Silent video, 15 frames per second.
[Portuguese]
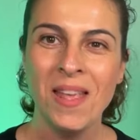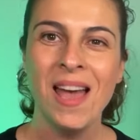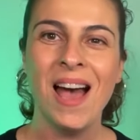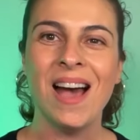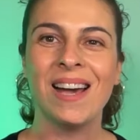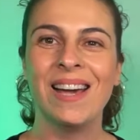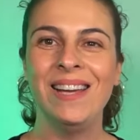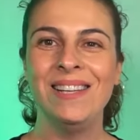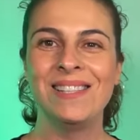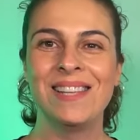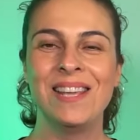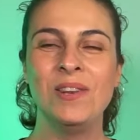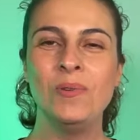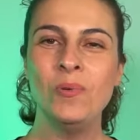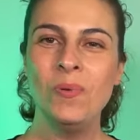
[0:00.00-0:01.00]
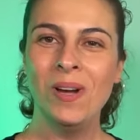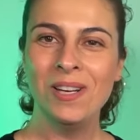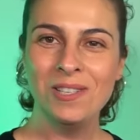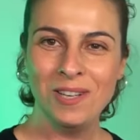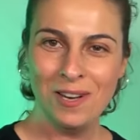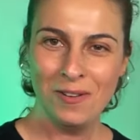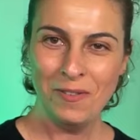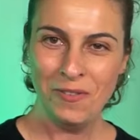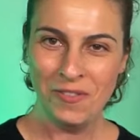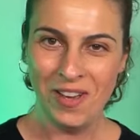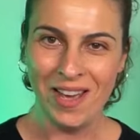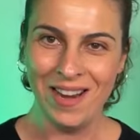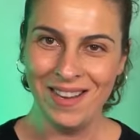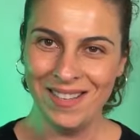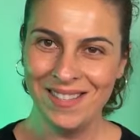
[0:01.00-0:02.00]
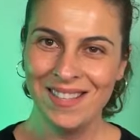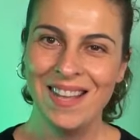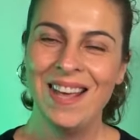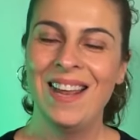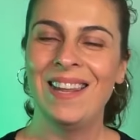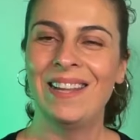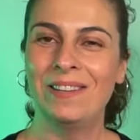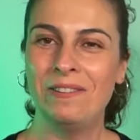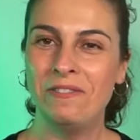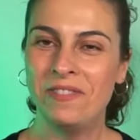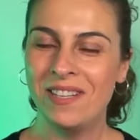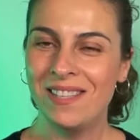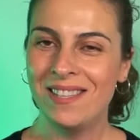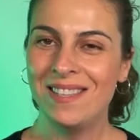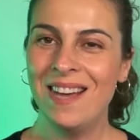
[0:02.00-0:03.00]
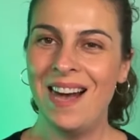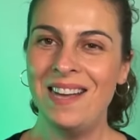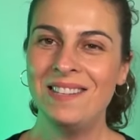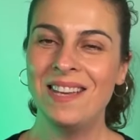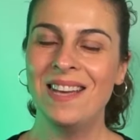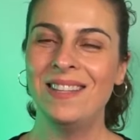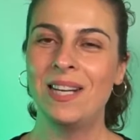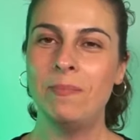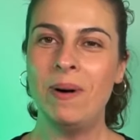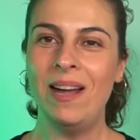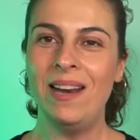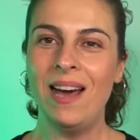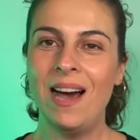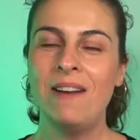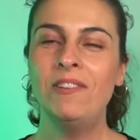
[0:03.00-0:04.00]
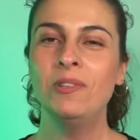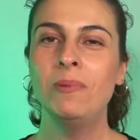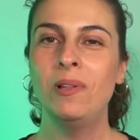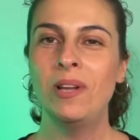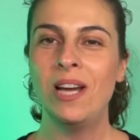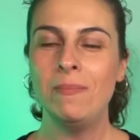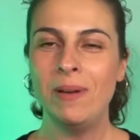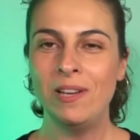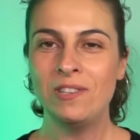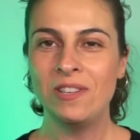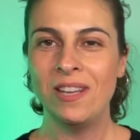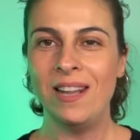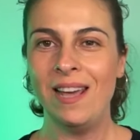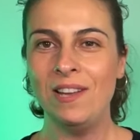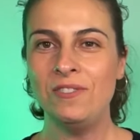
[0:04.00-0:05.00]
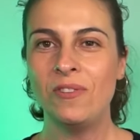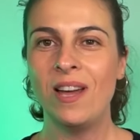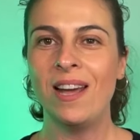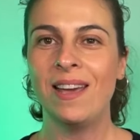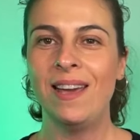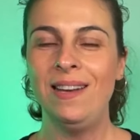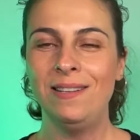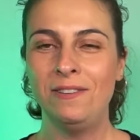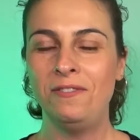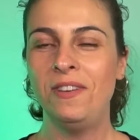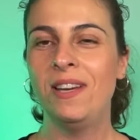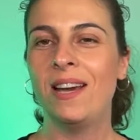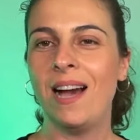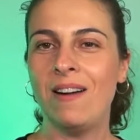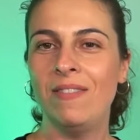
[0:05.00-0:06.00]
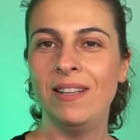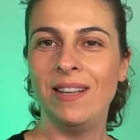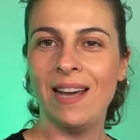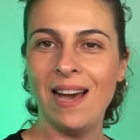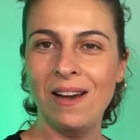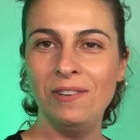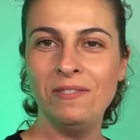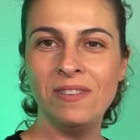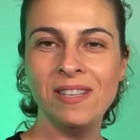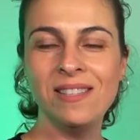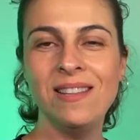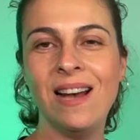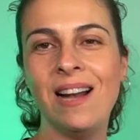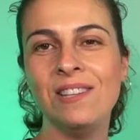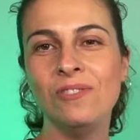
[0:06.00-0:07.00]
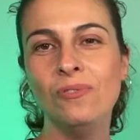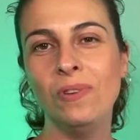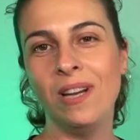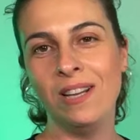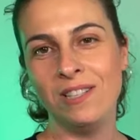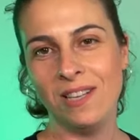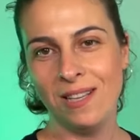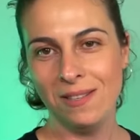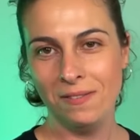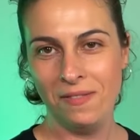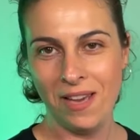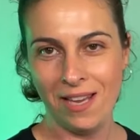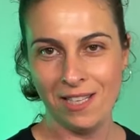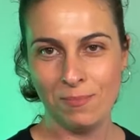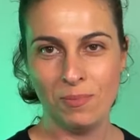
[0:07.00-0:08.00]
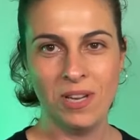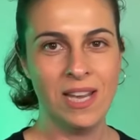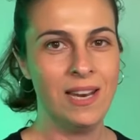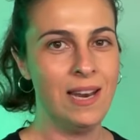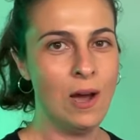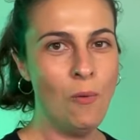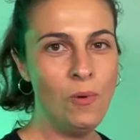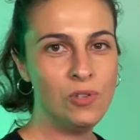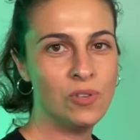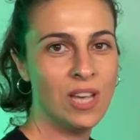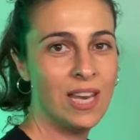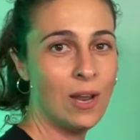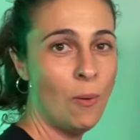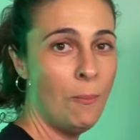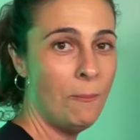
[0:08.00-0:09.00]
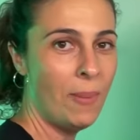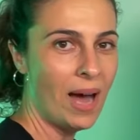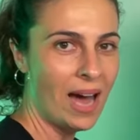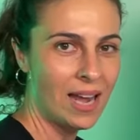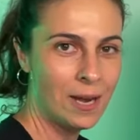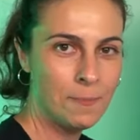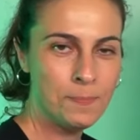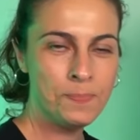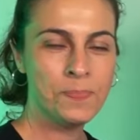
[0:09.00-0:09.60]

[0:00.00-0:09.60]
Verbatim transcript: Aqueles que nunca tiram férias. Lá na universidade, quem trabalhava no melhoramento genético era aquele que ficava na universidade durante as férias, porque não, isso aqui não para.